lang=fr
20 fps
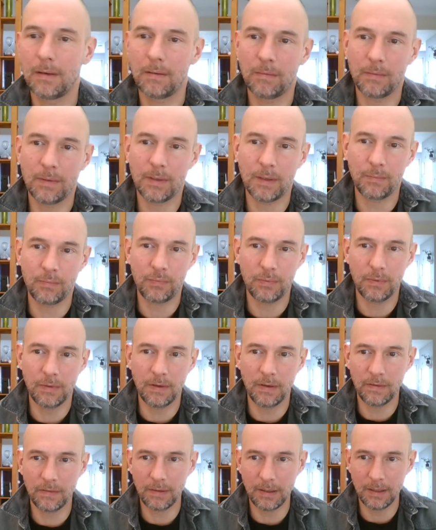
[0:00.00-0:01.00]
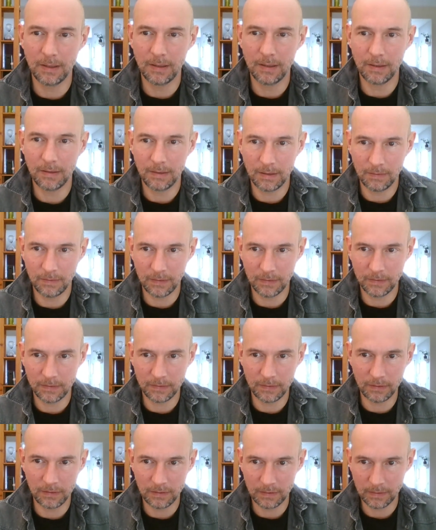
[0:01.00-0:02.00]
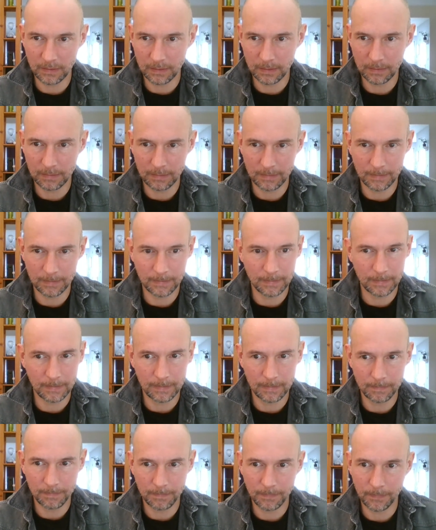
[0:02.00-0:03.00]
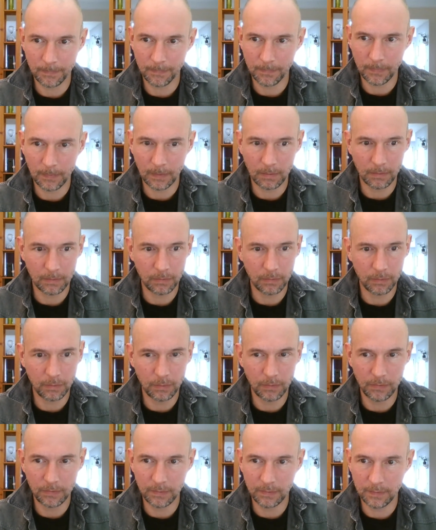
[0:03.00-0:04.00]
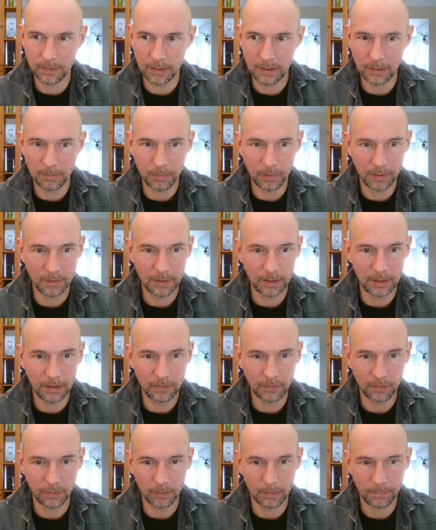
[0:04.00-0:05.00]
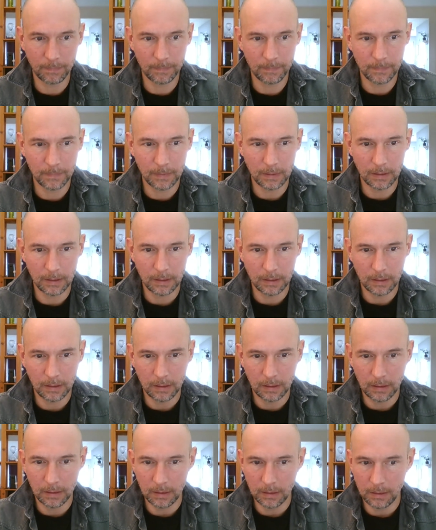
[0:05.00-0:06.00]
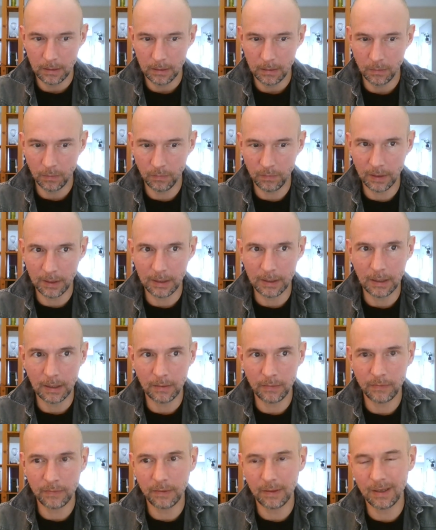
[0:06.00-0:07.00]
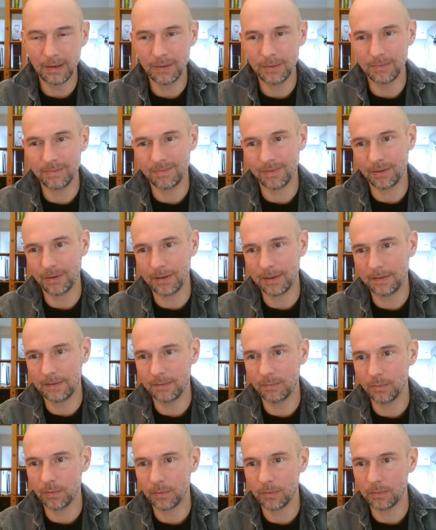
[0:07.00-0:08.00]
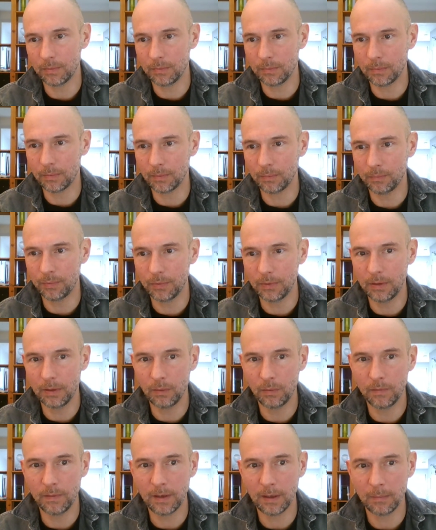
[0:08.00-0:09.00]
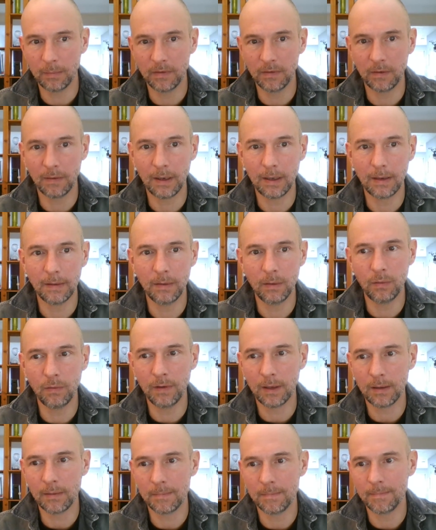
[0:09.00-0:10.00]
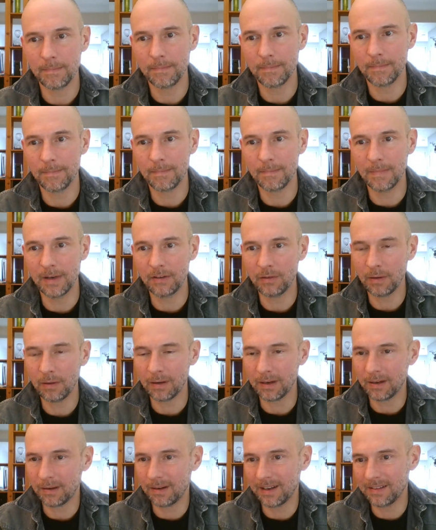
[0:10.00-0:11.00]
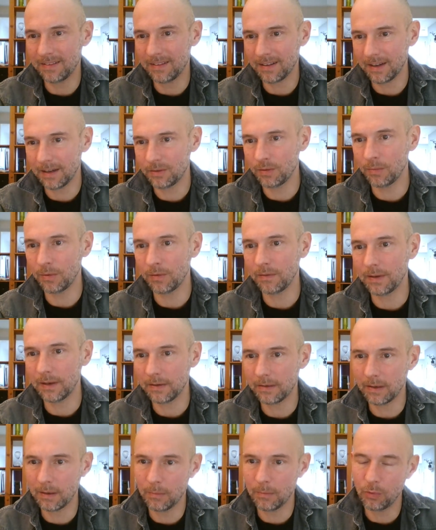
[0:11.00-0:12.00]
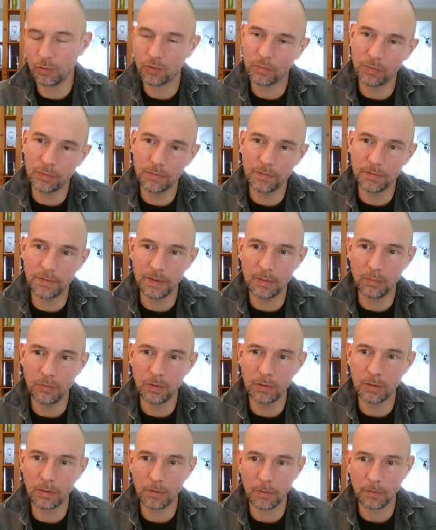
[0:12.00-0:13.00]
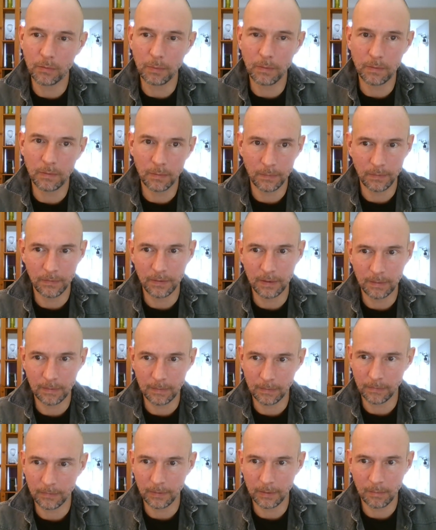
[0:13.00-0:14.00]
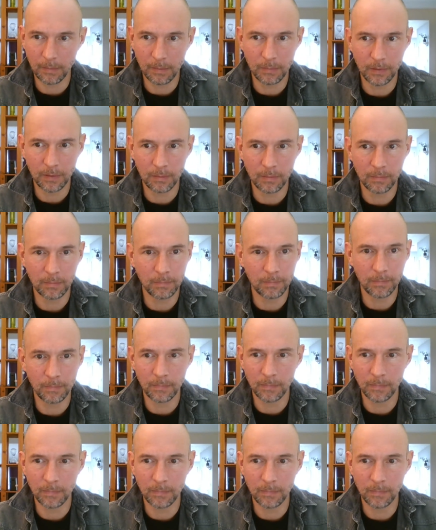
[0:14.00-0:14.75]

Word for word: on a pu déceler des, vestiges hein, euh, de, de cités d'époque d'Alexandre. Donc voilà, il y a aussi là relativement peu de découvertes, mais c'est vrai que la découverte majeure, indirectement, on va dire, c'est comme le tombeau de Philippe II en, 77. Hein, c'est une, même